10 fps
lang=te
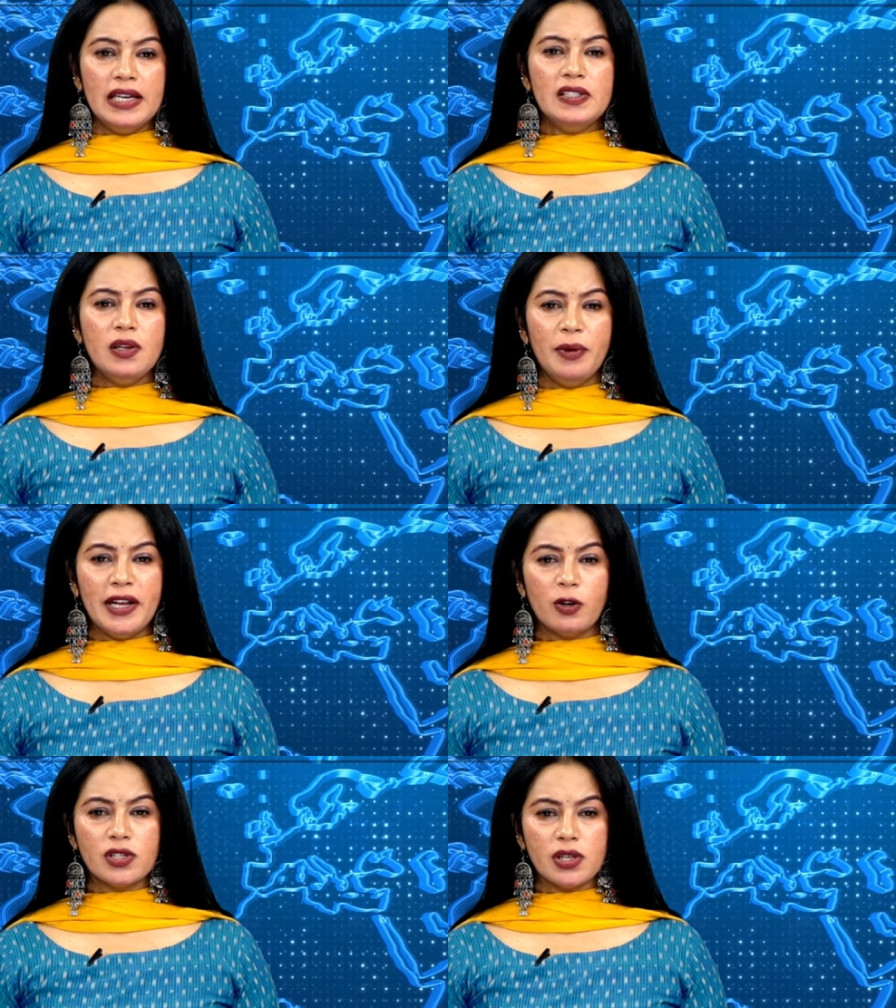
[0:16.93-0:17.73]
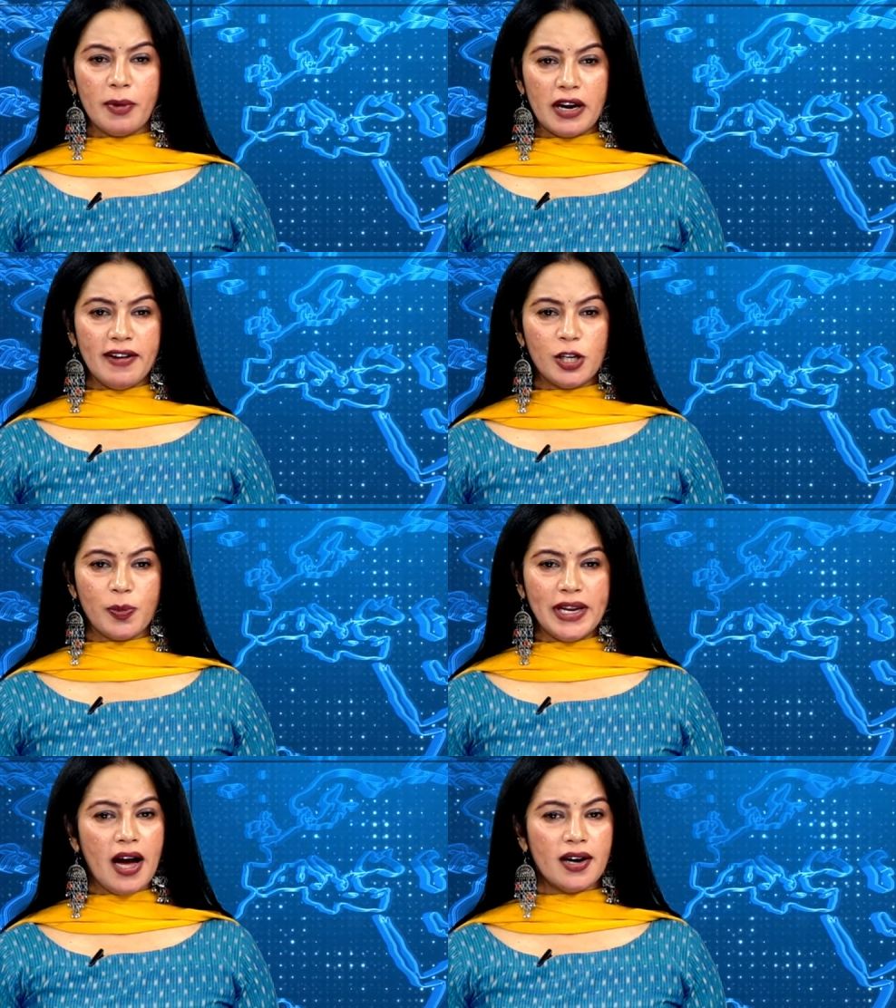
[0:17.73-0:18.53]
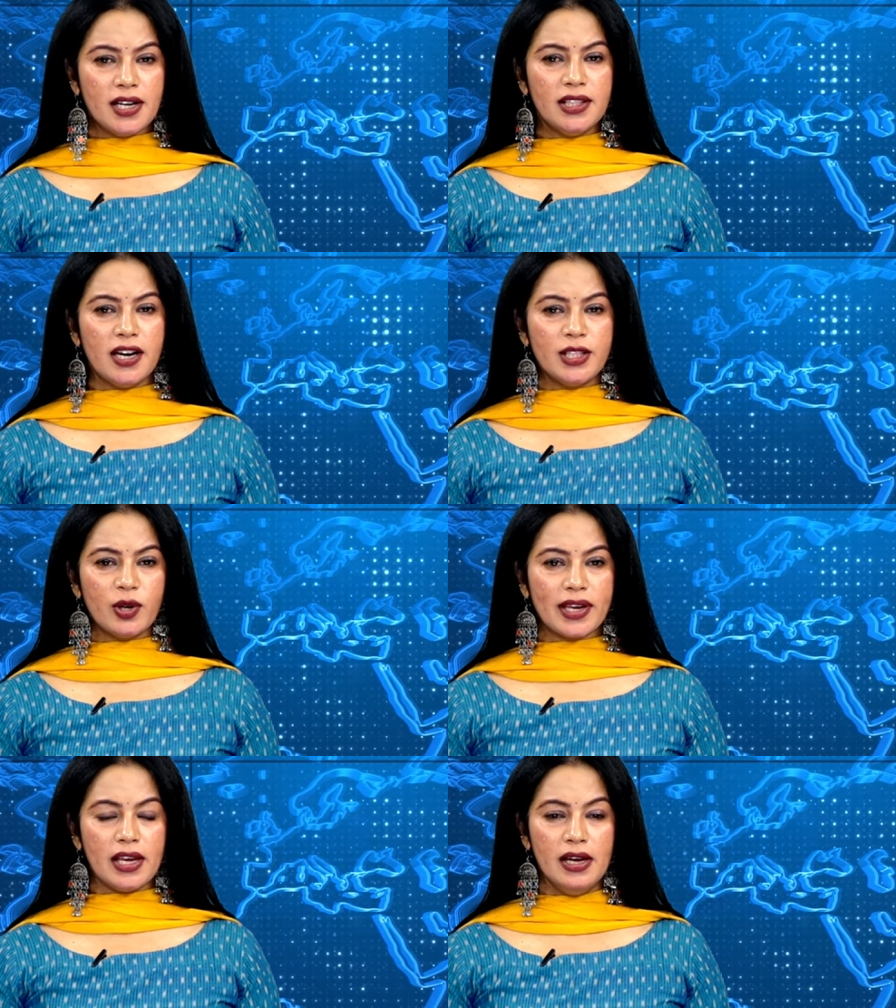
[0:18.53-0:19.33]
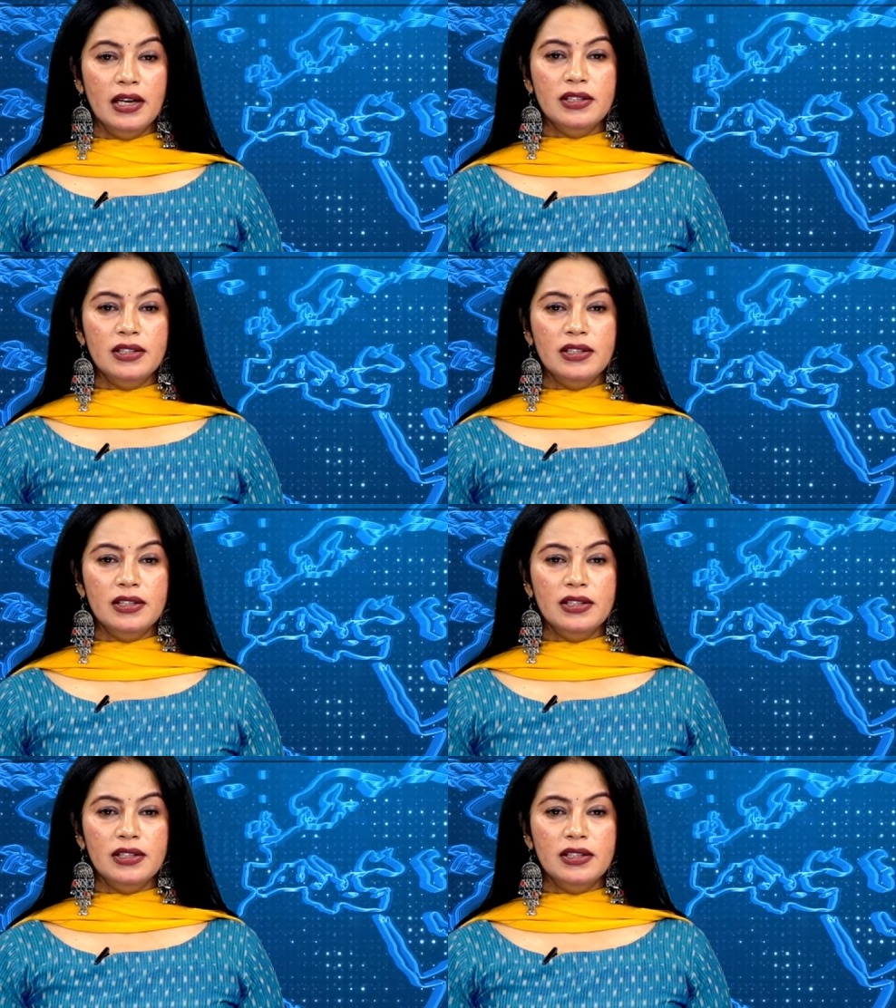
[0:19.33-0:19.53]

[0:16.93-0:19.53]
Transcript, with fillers: ఈజీ మనీ కోసం అలవాటు పడి అడ్డదారులు తొక్కి